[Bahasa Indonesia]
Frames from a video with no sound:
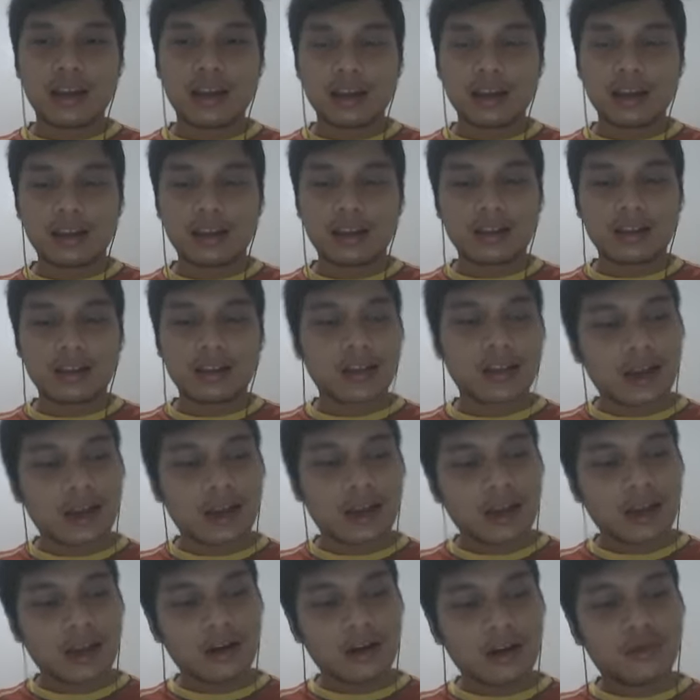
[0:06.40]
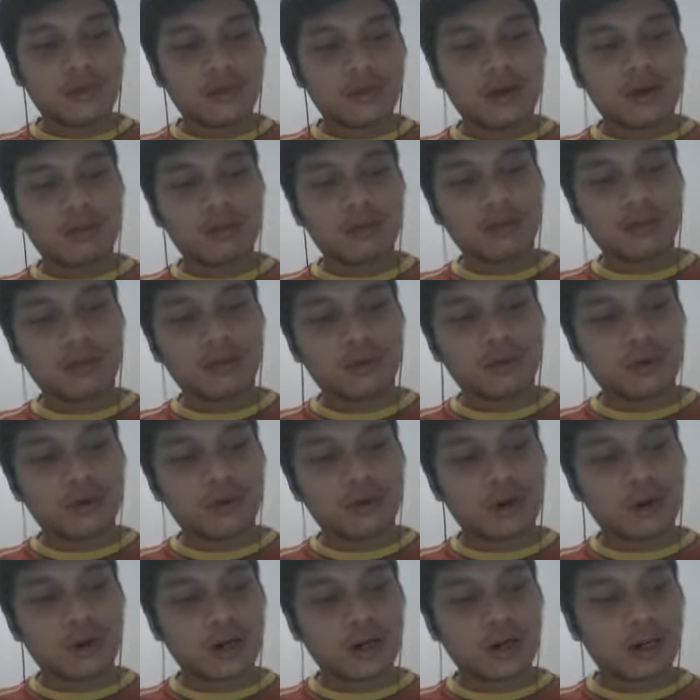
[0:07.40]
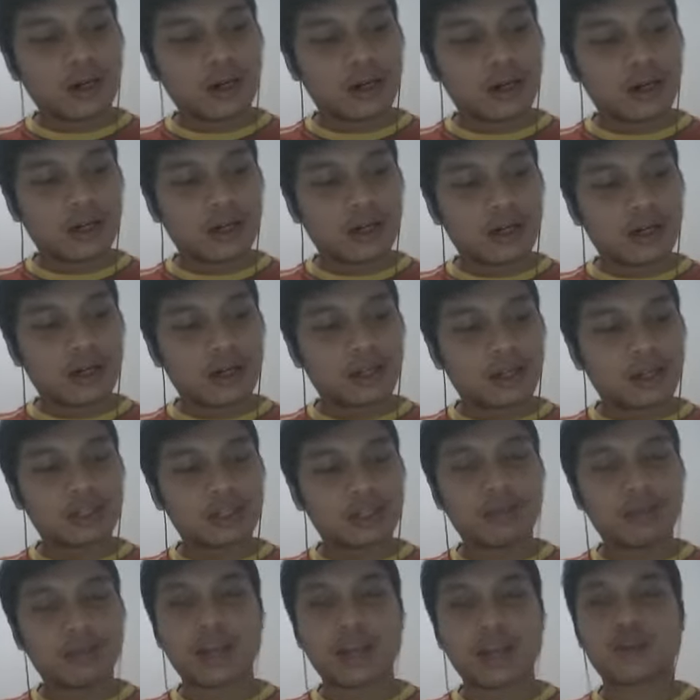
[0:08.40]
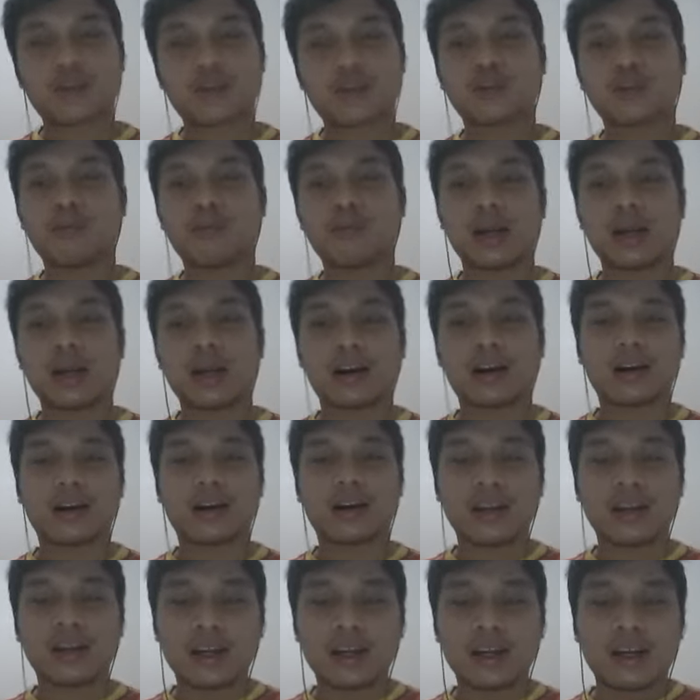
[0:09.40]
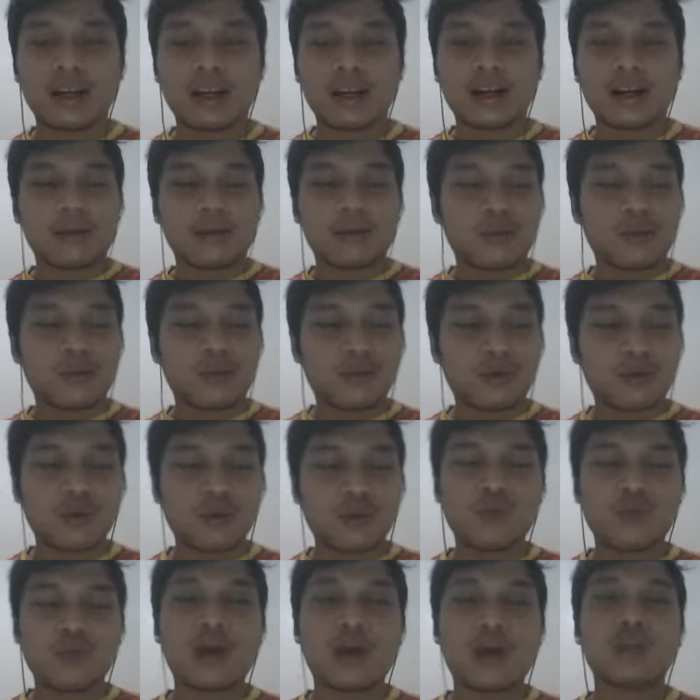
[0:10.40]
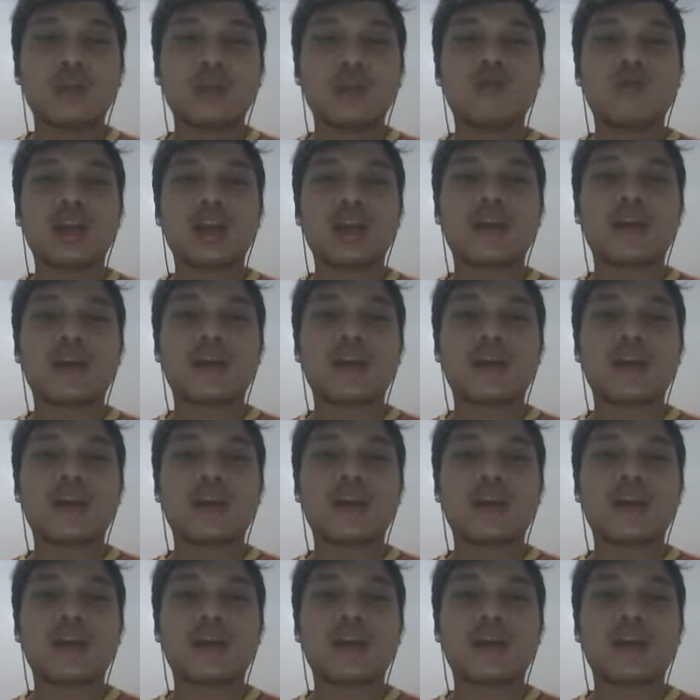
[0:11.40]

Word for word: ini tanggal 29 eh, Oktober. Pukul 22